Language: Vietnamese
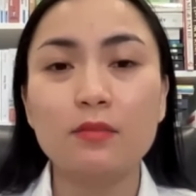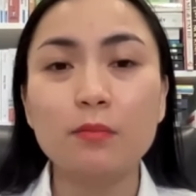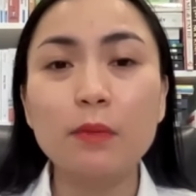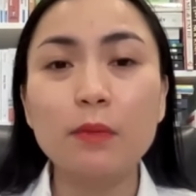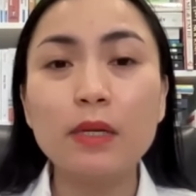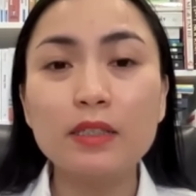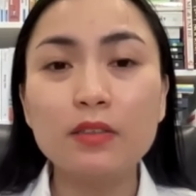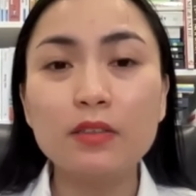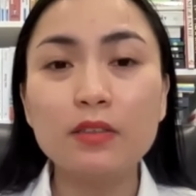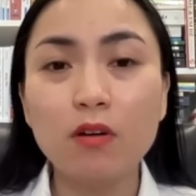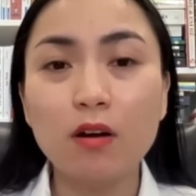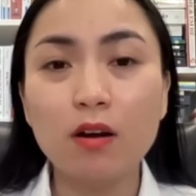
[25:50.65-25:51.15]

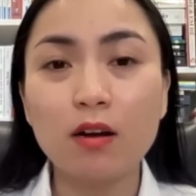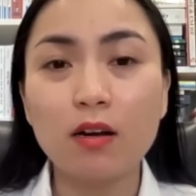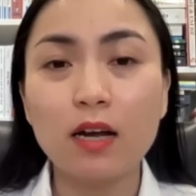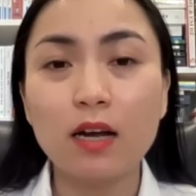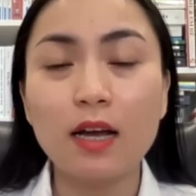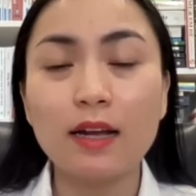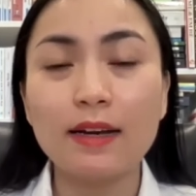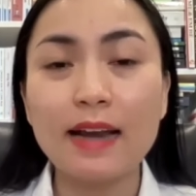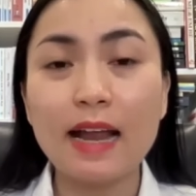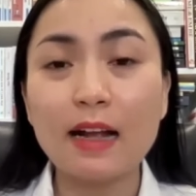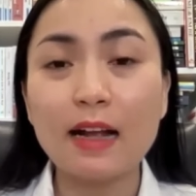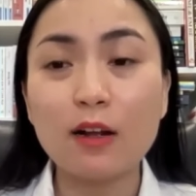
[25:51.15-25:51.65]
bình thường
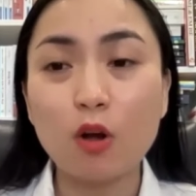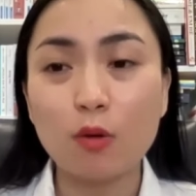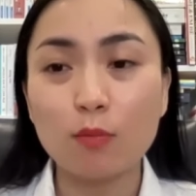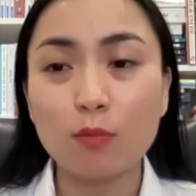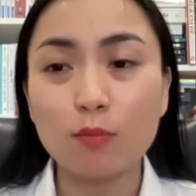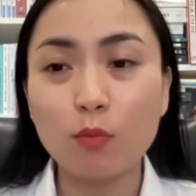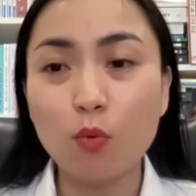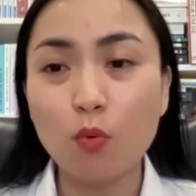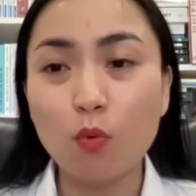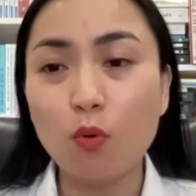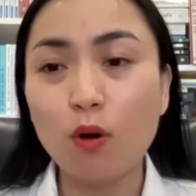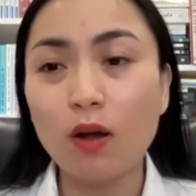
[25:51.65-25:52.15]
á, đang
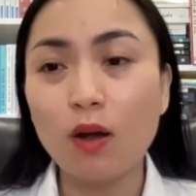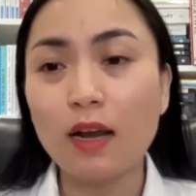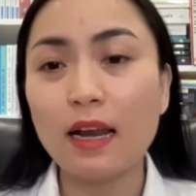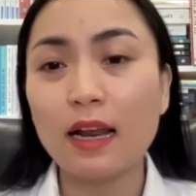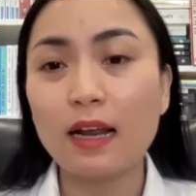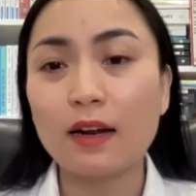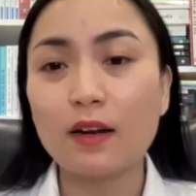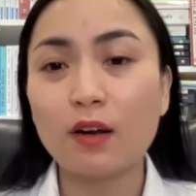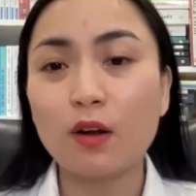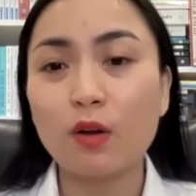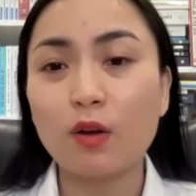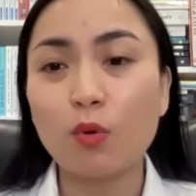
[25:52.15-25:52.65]
còn bù á,
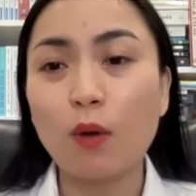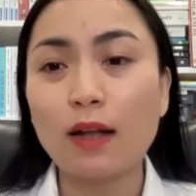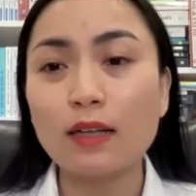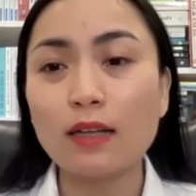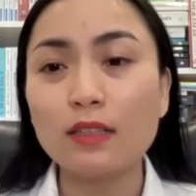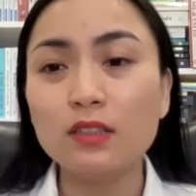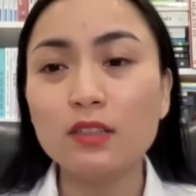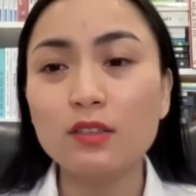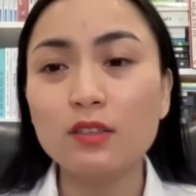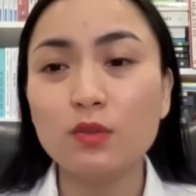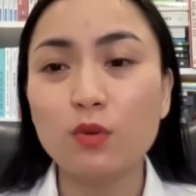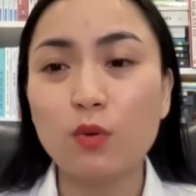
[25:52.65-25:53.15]
là nó
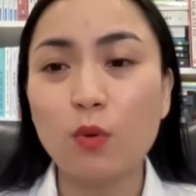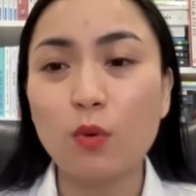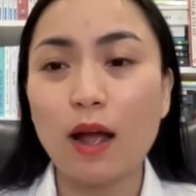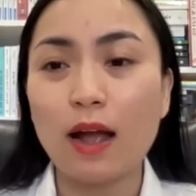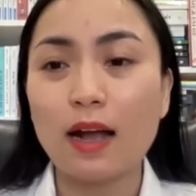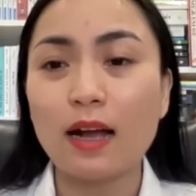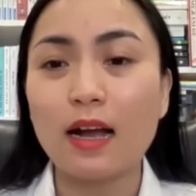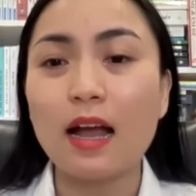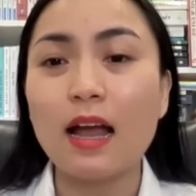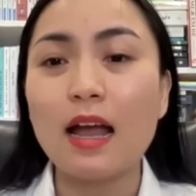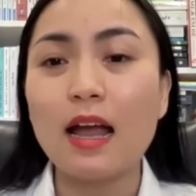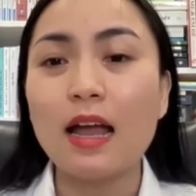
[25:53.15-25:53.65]
quãng chừng
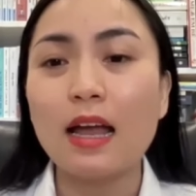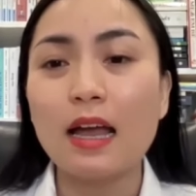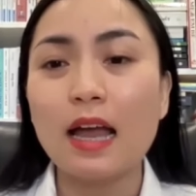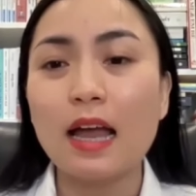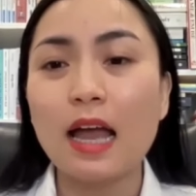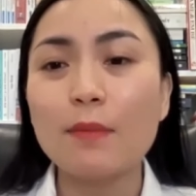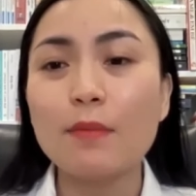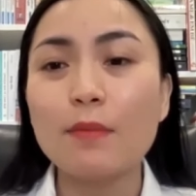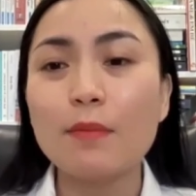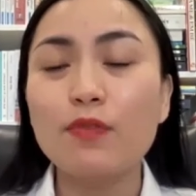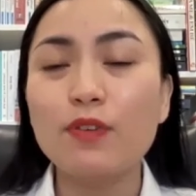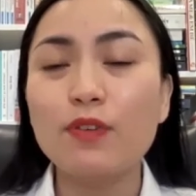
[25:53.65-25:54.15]
khoảng
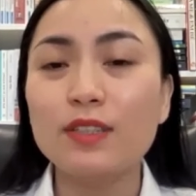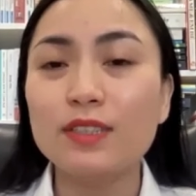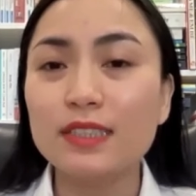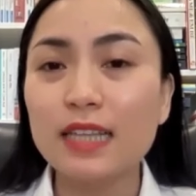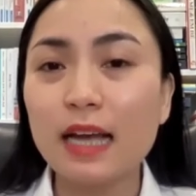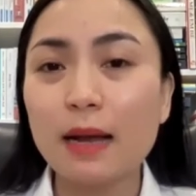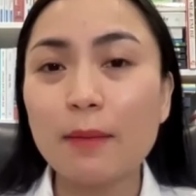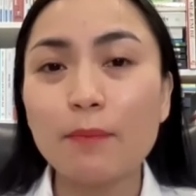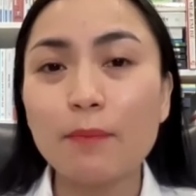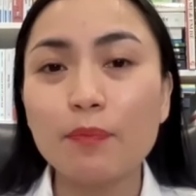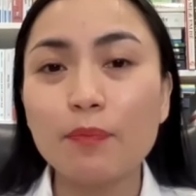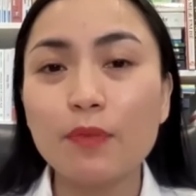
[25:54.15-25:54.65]

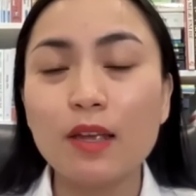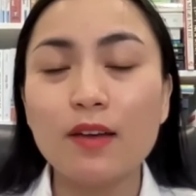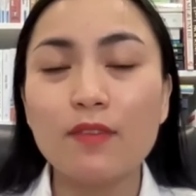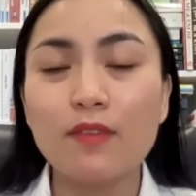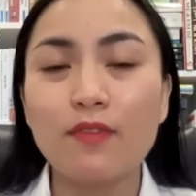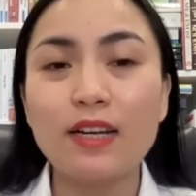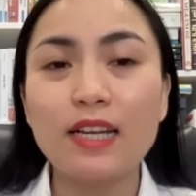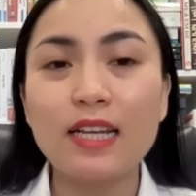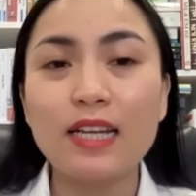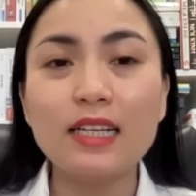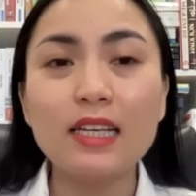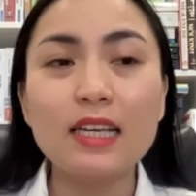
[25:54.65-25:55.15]
20%
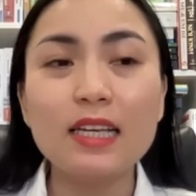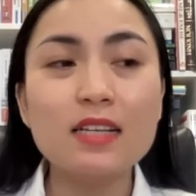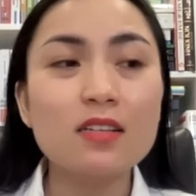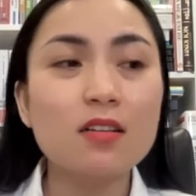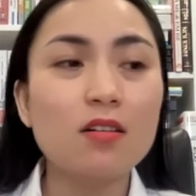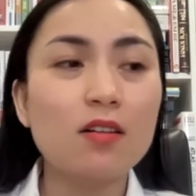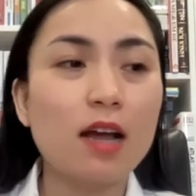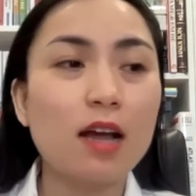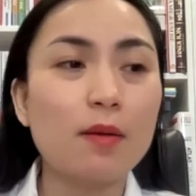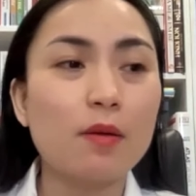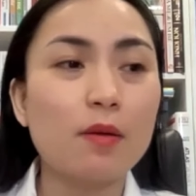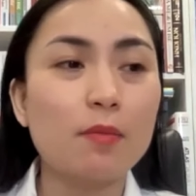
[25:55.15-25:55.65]
và đến khi
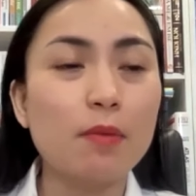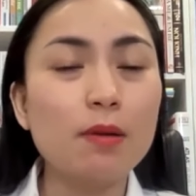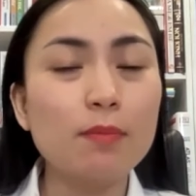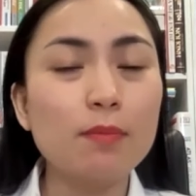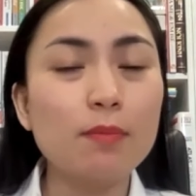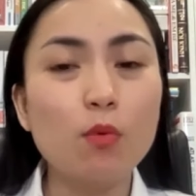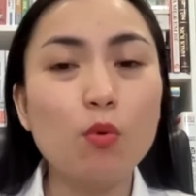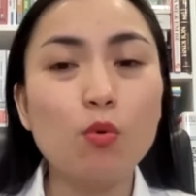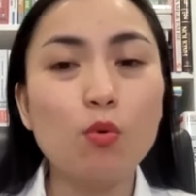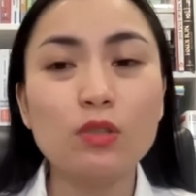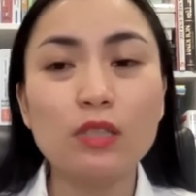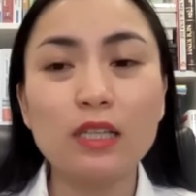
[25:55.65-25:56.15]
sơ gan mà
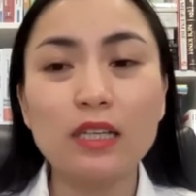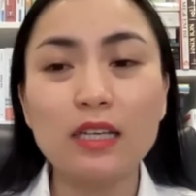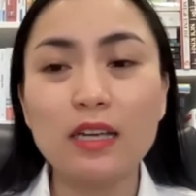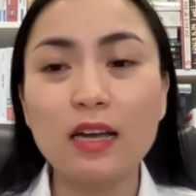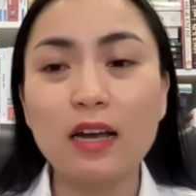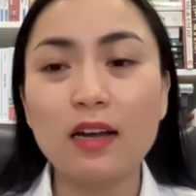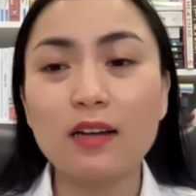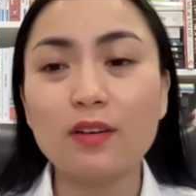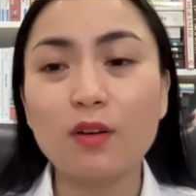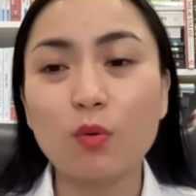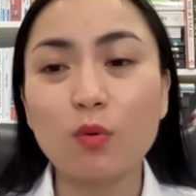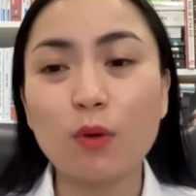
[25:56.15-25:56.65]
mất bù thì
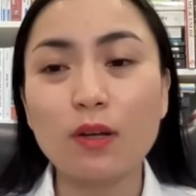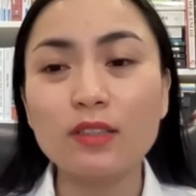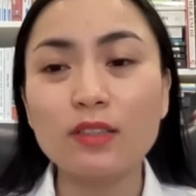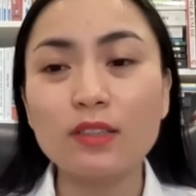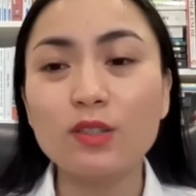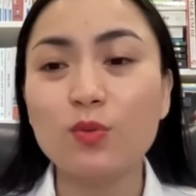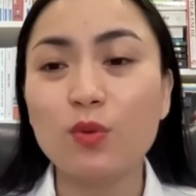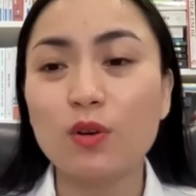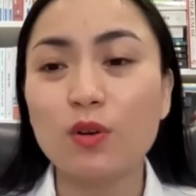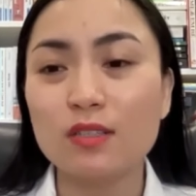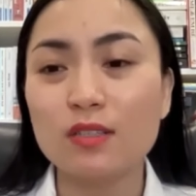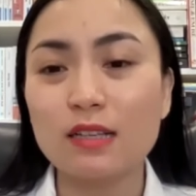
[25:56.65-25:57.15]
á, nó quãng
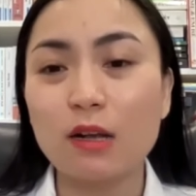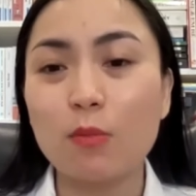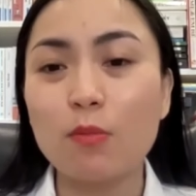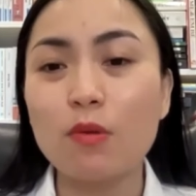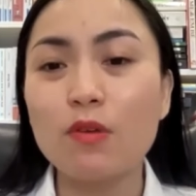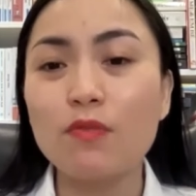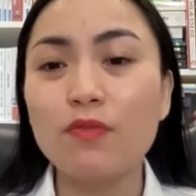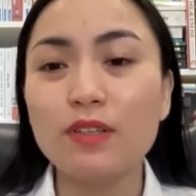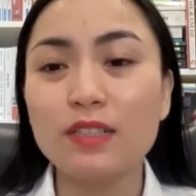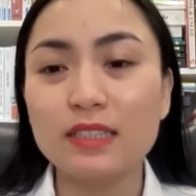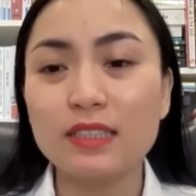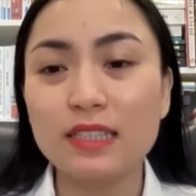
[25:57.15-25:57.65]
chừng khoảng
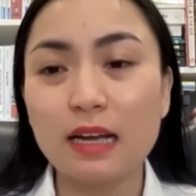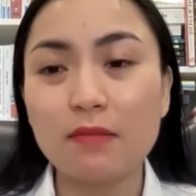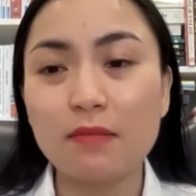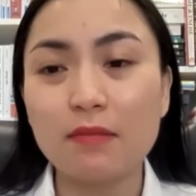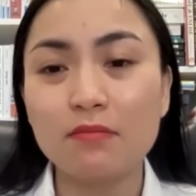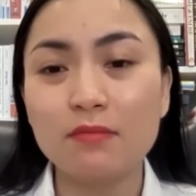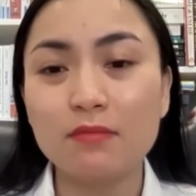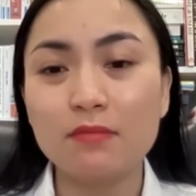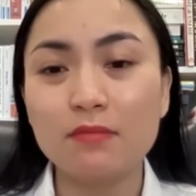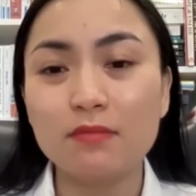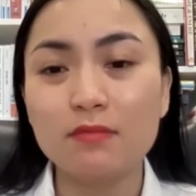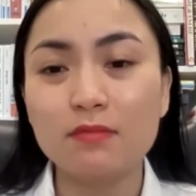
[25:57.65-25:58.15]
60%
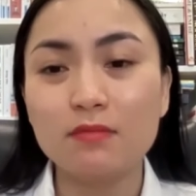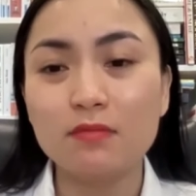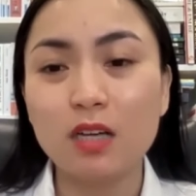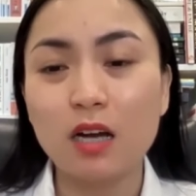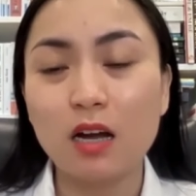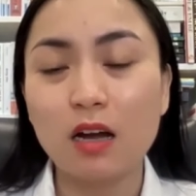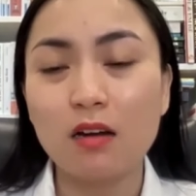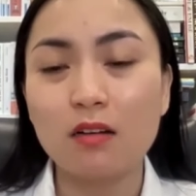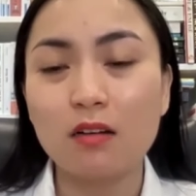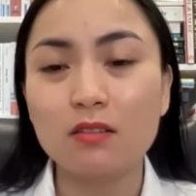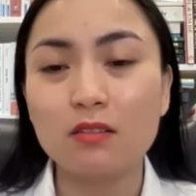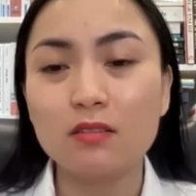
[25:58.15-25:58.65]

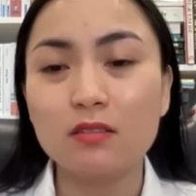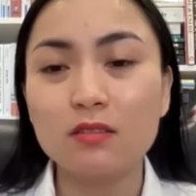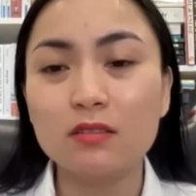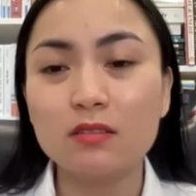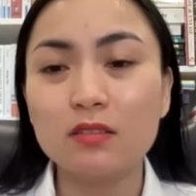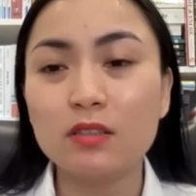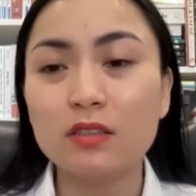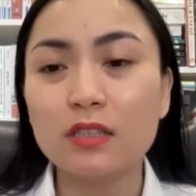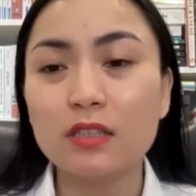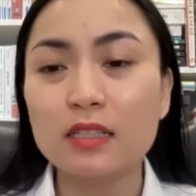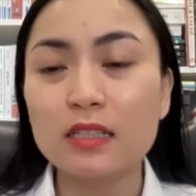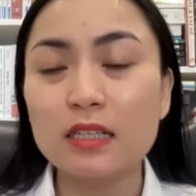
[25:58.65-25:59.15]
đó
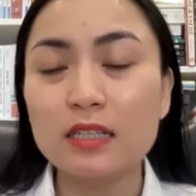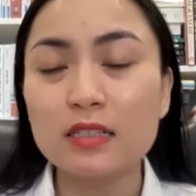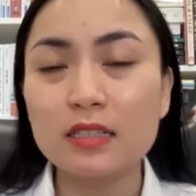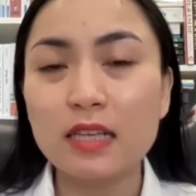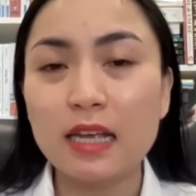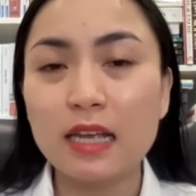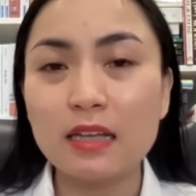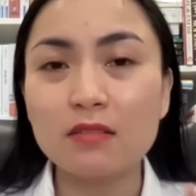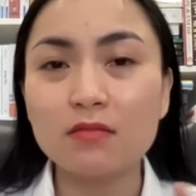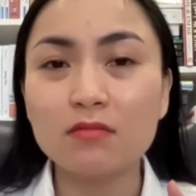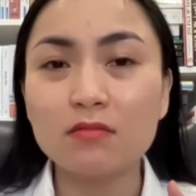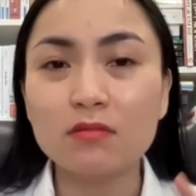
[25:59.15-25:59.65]
người ta
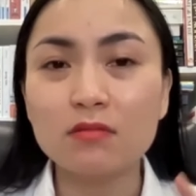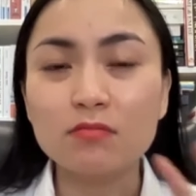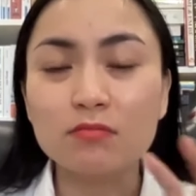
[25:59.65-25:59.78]
sẽ